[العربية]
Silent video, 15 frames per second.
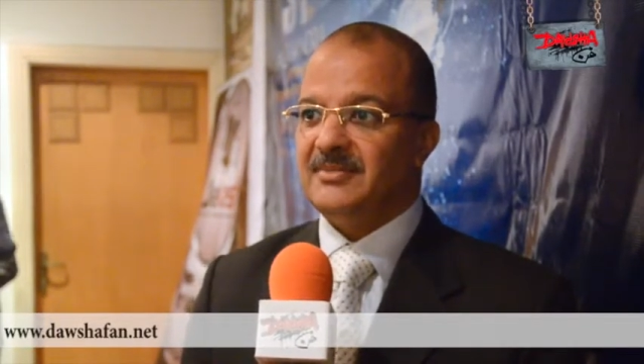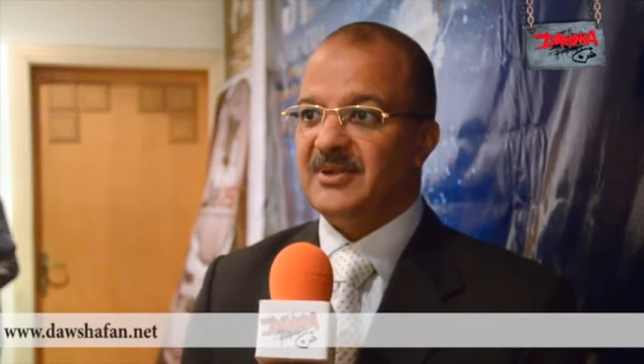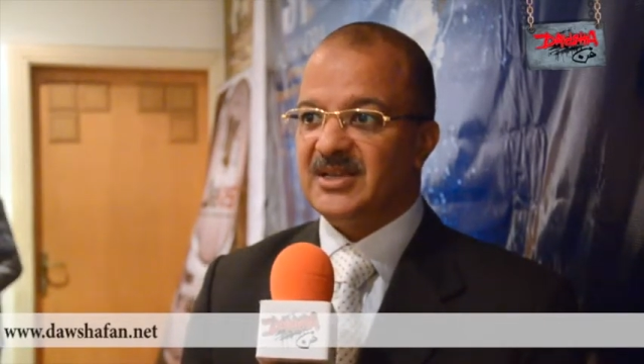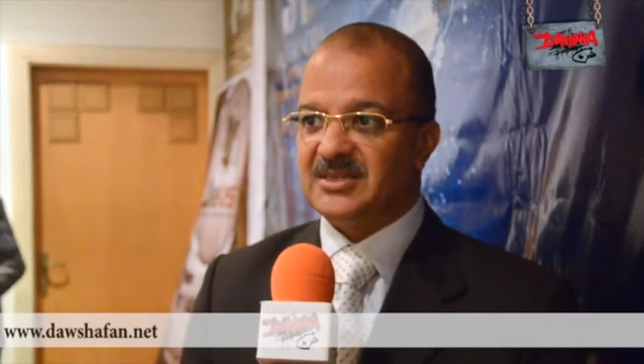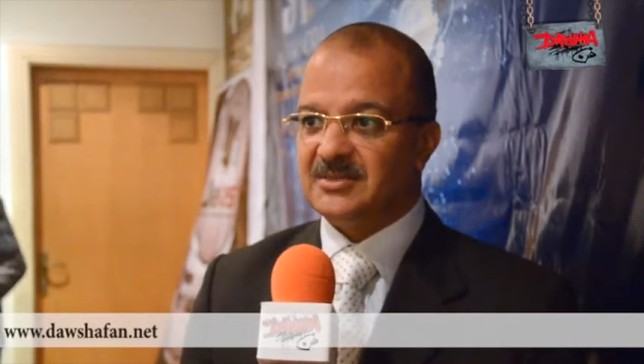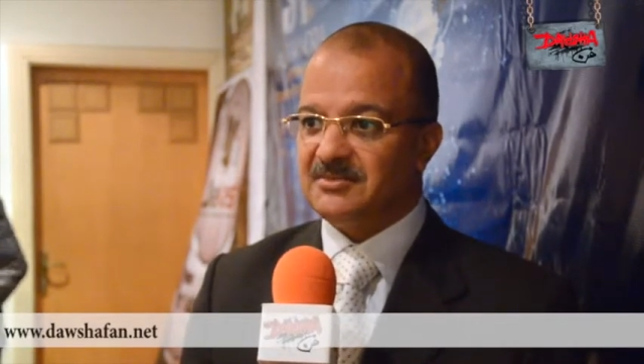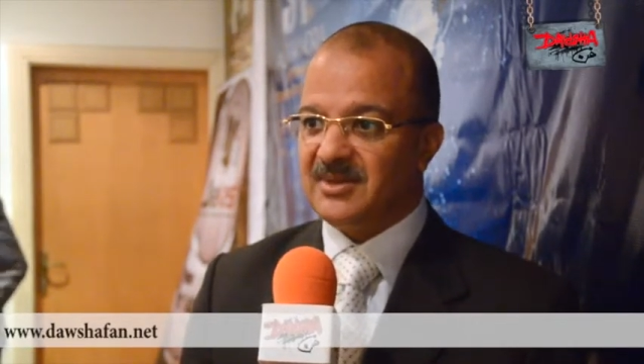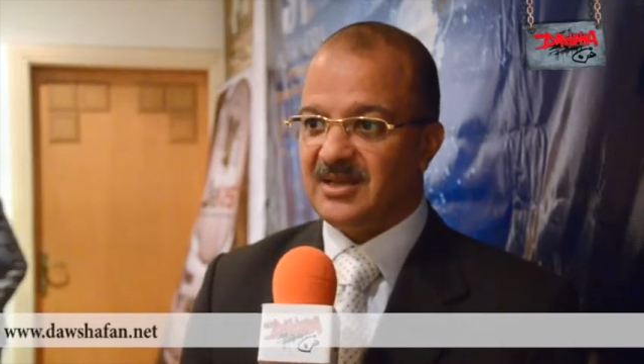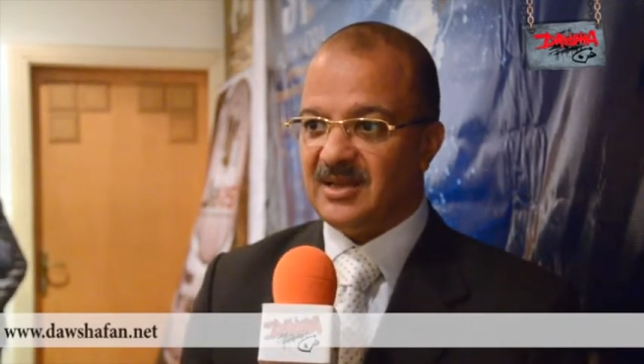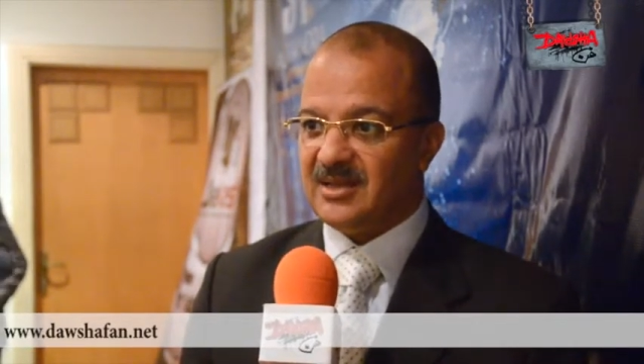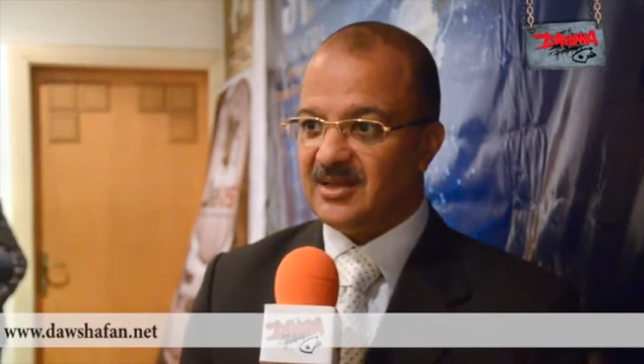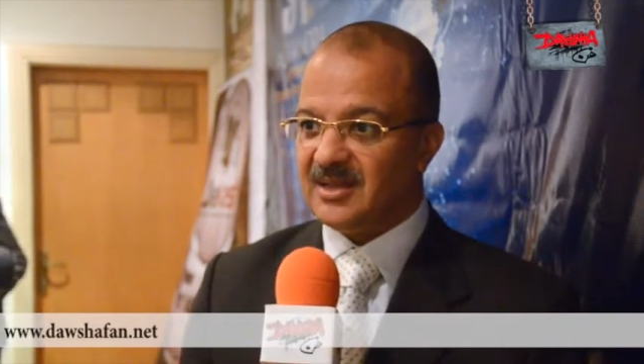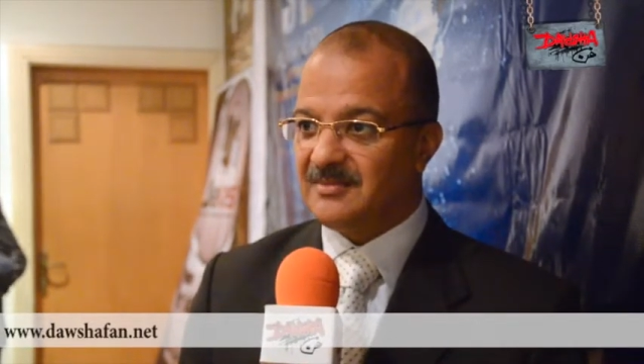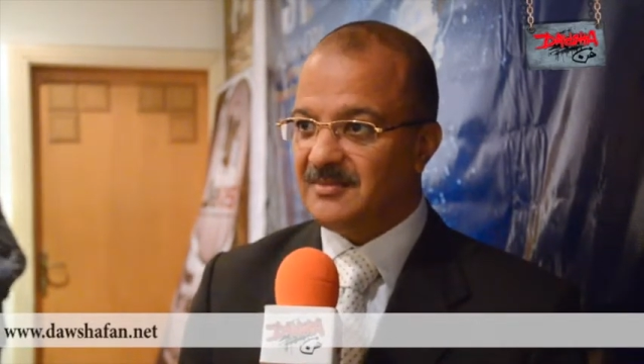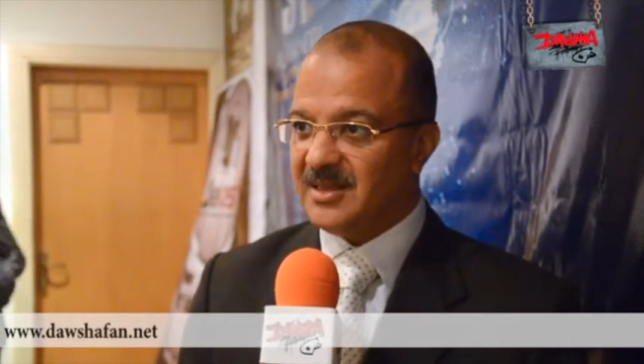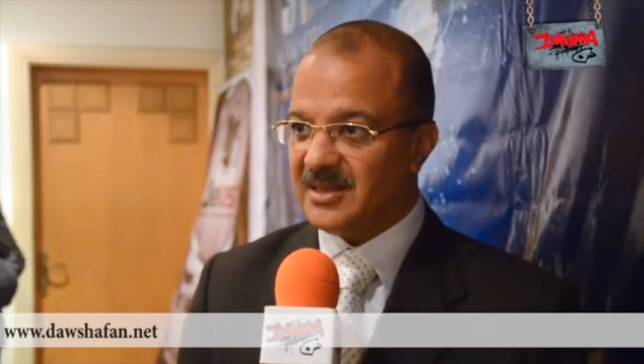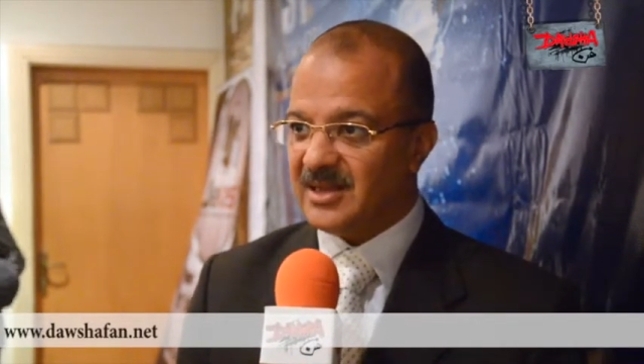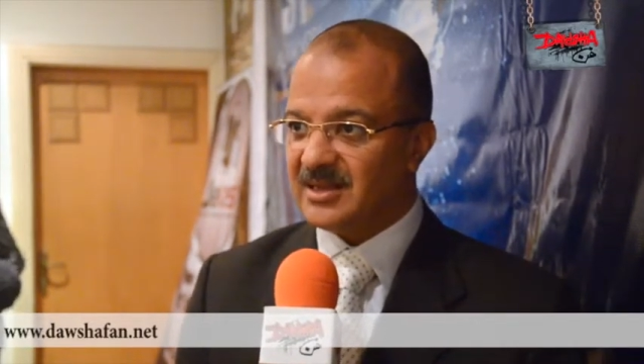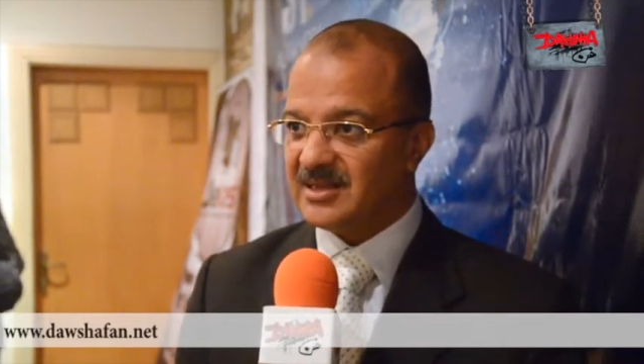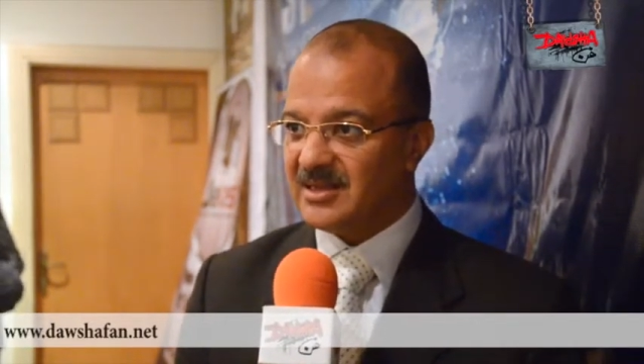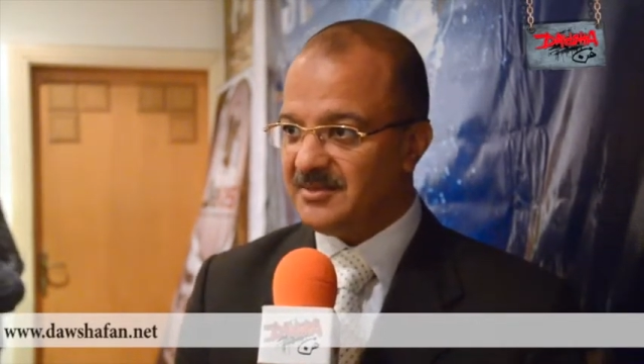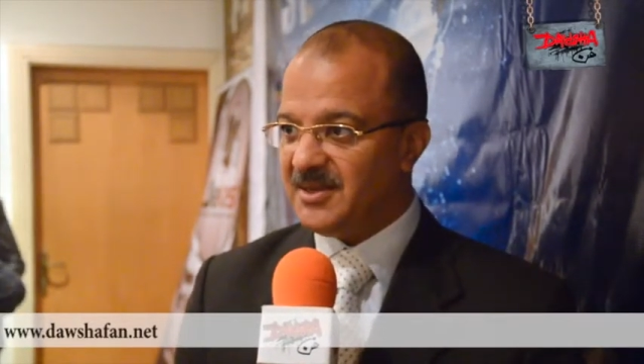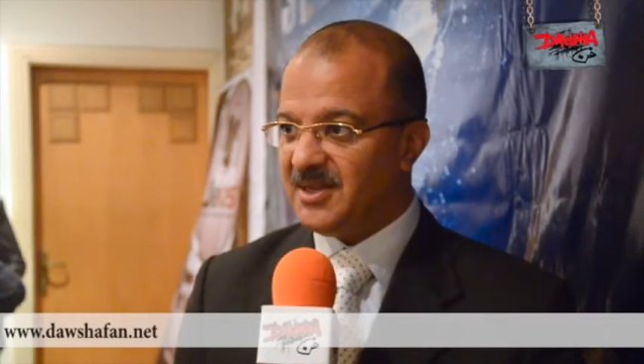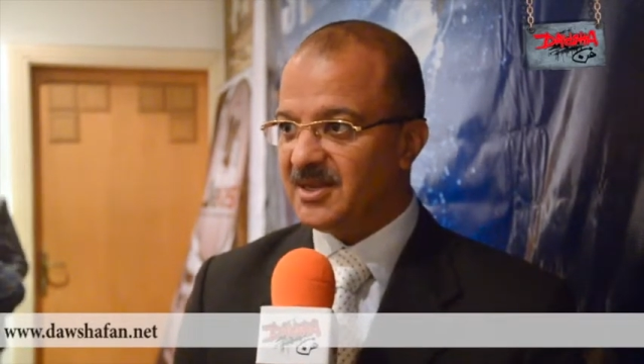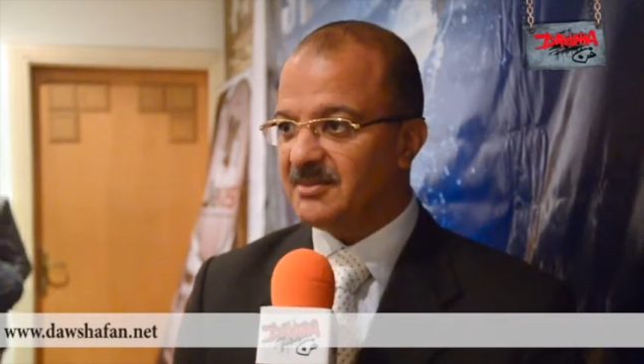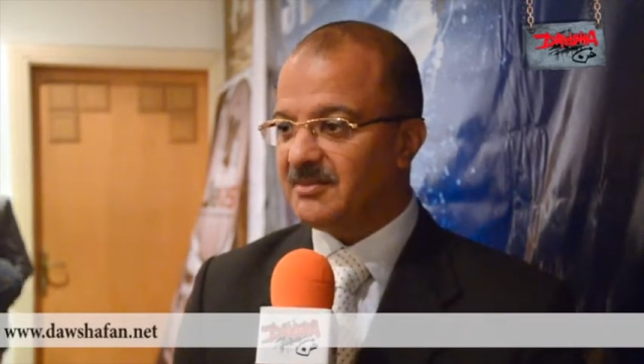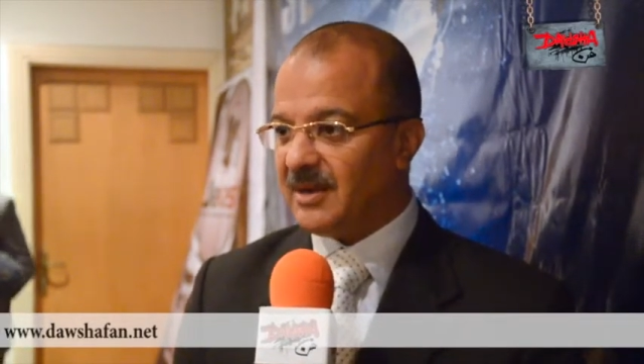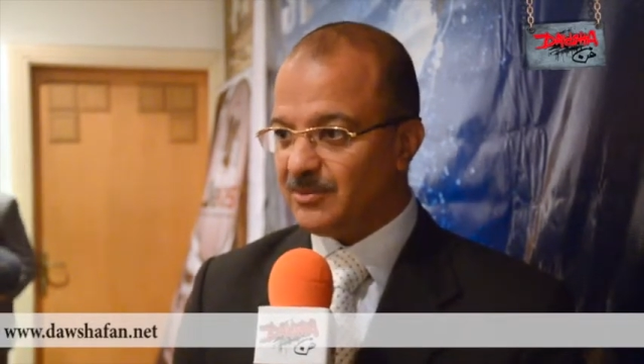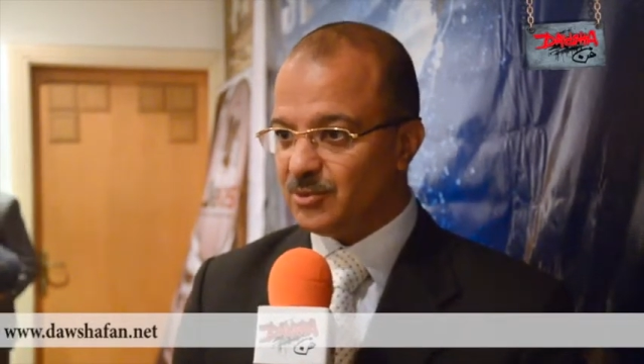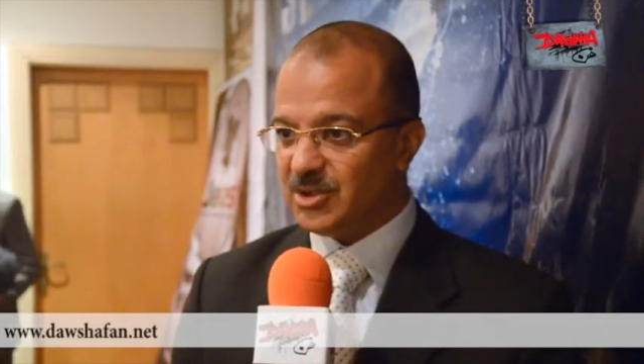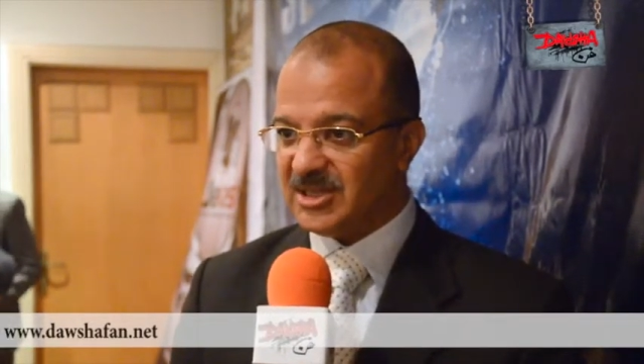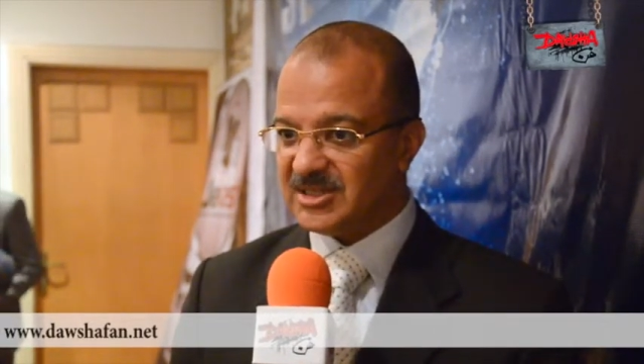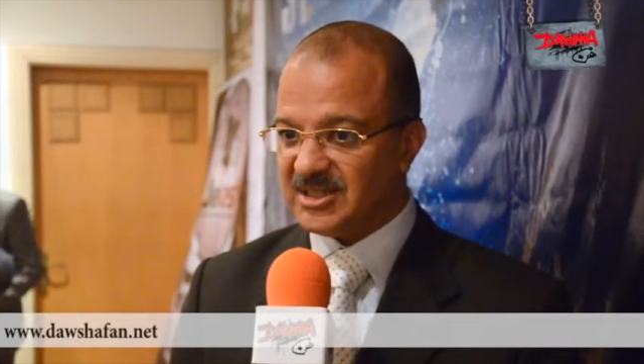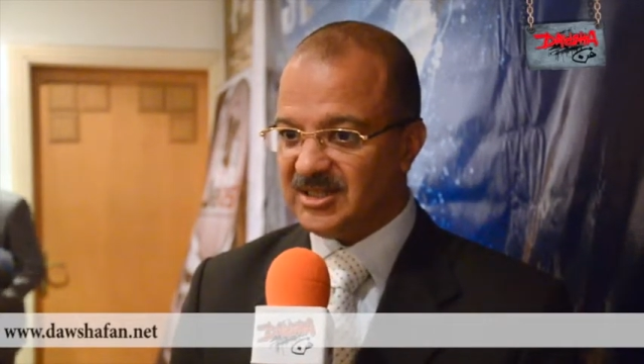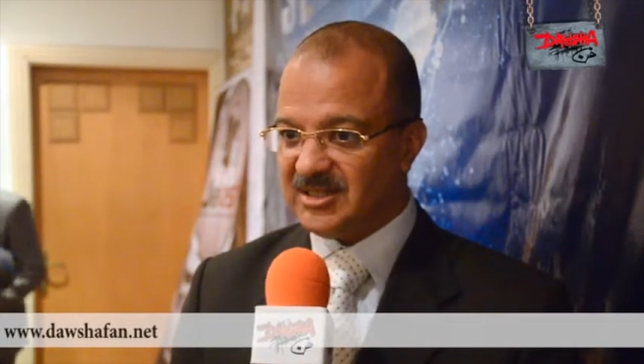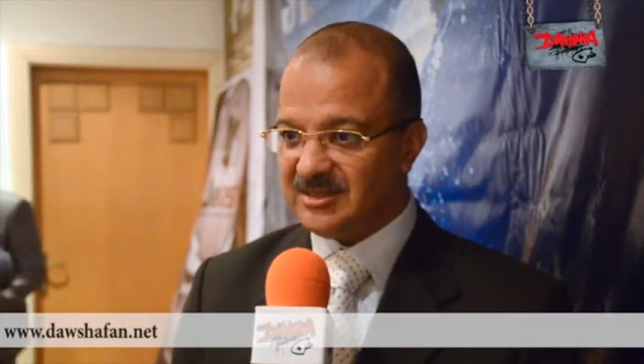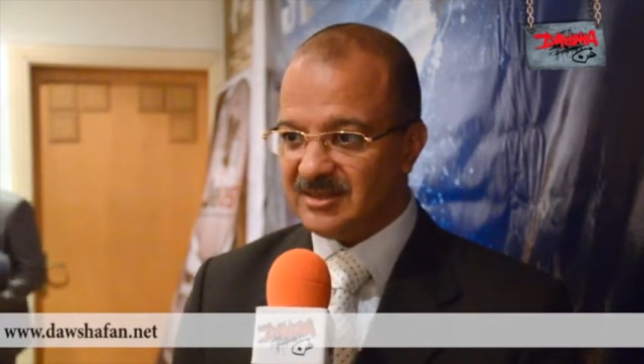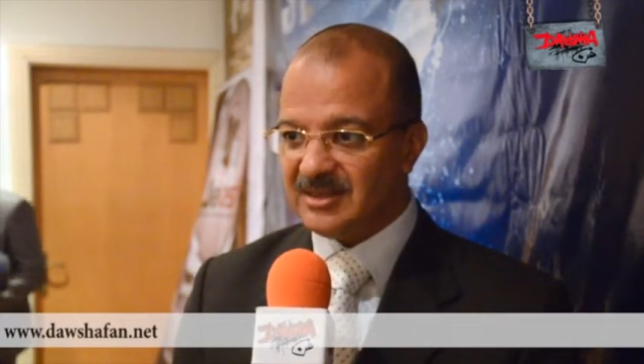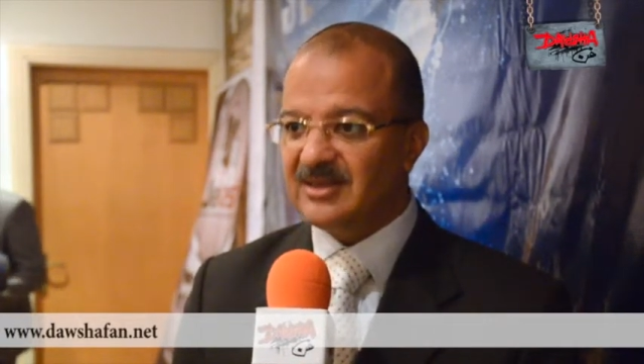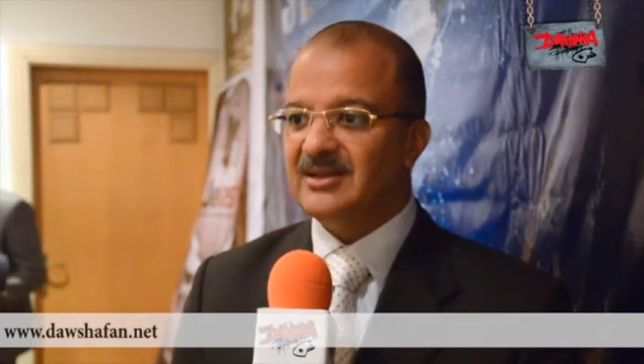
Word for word: باسم نجمنا الكبير محمود ياسين